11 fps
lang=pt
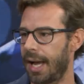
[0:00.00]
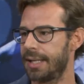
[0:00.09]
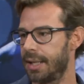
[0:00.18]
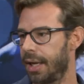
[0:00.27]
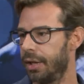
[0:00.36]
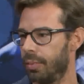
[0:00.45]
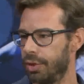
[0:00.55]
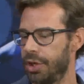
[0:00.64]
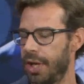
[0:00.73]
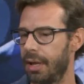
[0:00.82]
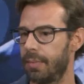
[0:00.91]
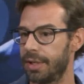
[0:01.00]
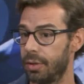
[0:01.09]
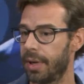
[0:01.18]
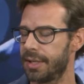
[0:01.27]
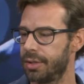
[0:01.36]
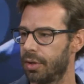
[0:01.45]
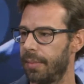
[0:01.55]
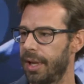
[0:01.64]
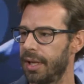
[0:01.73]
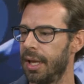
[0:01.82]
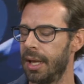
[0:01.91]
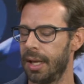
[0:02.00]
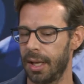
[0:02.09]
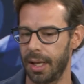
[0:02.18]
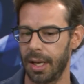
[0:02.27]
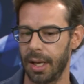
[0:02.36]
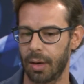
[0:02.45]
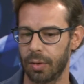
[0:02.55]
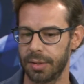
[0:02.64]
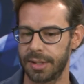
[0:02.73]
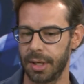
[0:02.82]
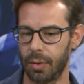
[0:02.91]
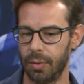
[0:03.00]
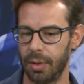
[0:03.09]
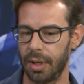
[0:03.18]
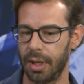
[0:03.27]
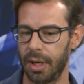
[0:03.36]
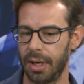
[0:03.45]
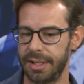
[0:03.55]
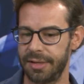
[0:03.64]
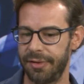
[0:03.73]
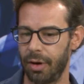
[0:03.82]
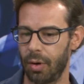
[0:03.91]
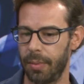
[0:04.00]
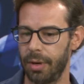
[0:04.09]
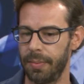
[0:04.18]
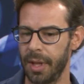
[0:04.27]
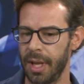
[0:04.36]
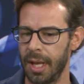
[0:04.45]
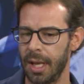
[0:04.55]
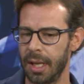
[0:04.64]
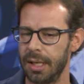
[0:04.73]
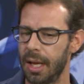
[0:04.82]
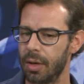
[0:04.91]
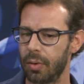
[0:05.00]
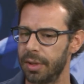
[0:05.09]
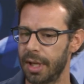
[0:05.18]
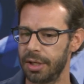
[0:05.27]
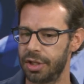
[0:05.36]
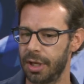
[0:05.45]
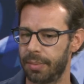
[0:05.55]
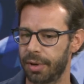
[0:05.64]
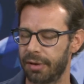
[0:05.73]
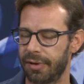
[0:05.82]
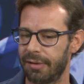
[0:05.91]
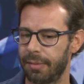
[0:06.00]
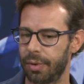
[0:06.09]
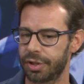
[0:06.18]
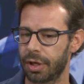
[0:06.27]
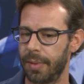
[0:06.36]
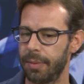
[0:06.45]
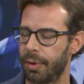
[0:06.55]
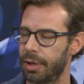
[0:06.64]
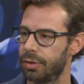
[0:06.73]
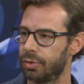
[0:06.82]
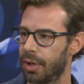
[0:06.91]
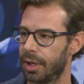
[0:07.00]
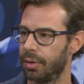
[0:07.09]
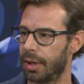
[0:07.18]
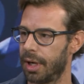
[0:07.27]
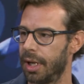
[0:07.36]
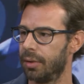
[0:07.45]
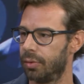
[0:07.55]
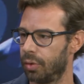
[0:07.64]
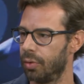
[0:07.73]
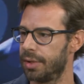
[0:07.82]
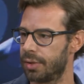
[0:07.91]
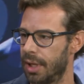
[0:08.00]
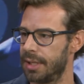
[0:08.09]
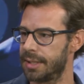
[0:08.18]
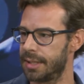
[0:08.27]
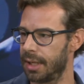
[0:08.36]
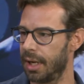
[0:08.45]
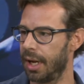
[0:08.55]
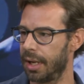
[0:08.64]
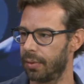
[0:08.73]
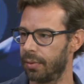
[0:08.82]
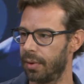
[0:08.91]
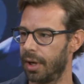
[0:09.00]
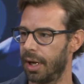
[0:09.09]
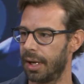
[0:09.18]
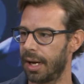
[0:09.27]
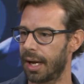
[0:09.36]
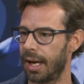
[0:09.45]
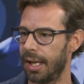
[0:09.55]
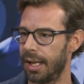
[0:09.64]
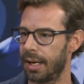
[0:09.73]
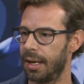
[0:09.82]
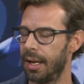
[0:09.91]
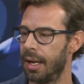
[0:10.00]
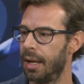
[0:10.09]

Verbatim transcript: Ásia, ganhando muito dinheiro, mas no Brasil também é, aconteceu é, esse fenômeno. E aí eu não entendia, porque eu falava, poxa, como é que pode um jogador ganhando tudo isso que eles ganham na carreira... Perder